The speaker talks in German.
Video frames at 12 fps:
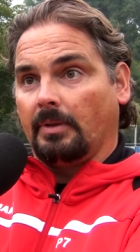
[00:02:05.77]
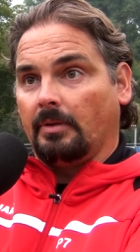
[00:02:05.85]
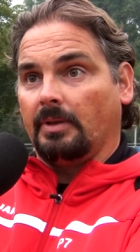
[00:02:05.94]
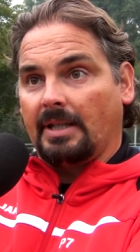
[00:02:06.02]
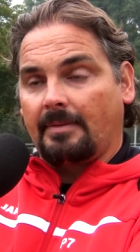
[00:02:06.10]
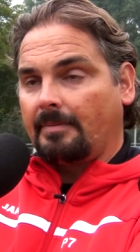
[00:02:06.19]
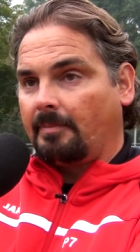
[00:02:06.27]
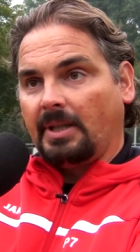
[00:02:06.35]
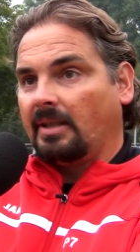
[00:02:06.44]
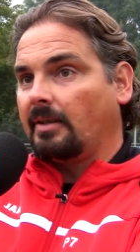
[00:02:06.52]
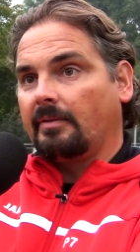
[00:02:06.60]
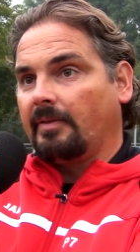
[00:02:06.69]
Und das bin
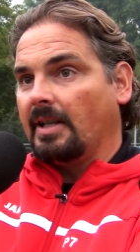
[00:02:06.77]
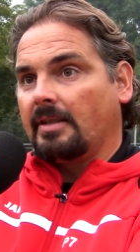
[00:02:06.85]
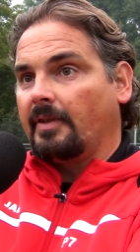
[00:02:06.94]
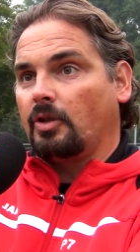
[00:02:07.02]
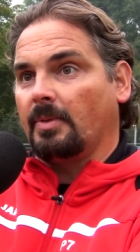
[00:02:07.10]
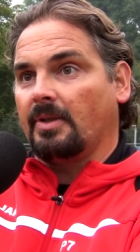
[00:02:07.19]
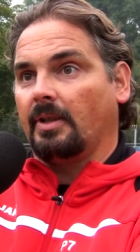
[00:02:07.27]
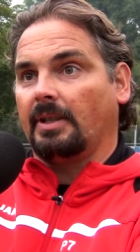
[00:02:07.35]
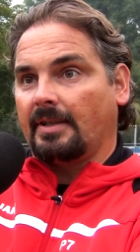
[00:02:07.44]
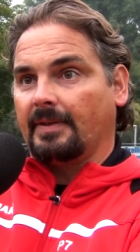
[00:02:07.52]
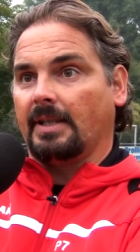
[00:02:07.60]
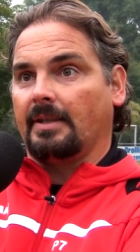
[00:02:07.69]
ich felsenfest überzeugt, dass wir das